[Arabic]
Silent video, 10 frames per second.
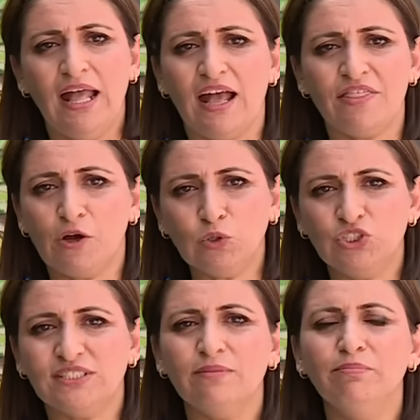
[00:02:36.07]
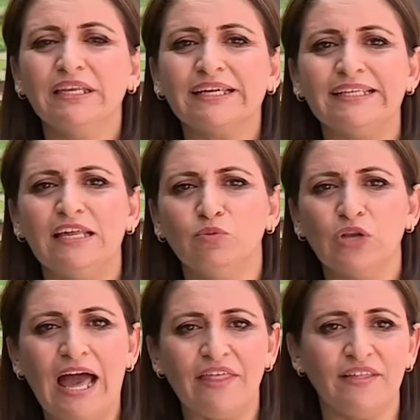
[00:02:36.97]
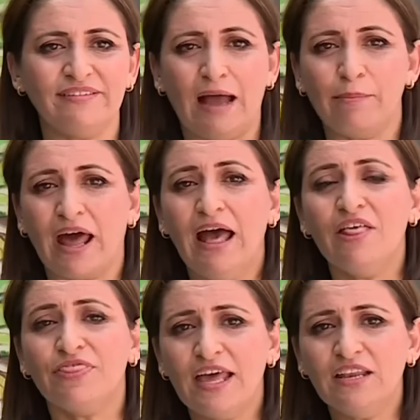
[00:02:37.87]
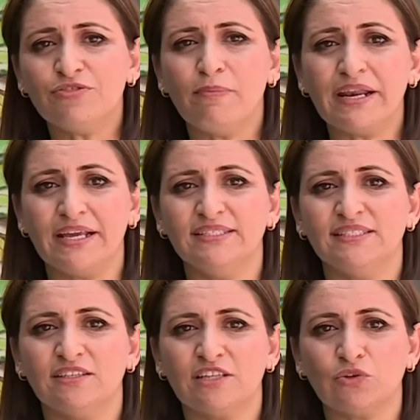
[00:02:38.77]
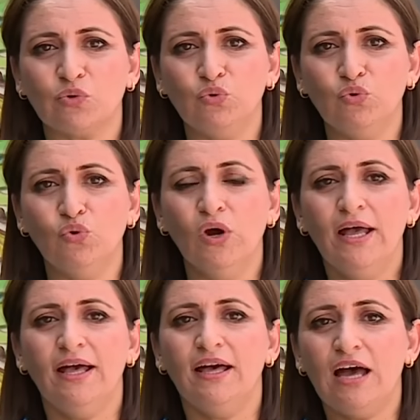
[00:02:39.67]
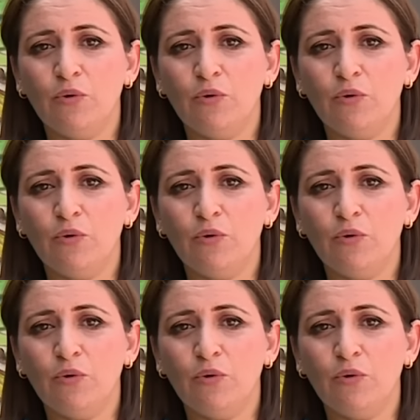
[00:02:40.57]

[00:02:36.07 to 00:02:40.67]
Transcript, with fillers: هذا أجزم من خلال ملاحظتي عبر ثالث مركز تدخله آه،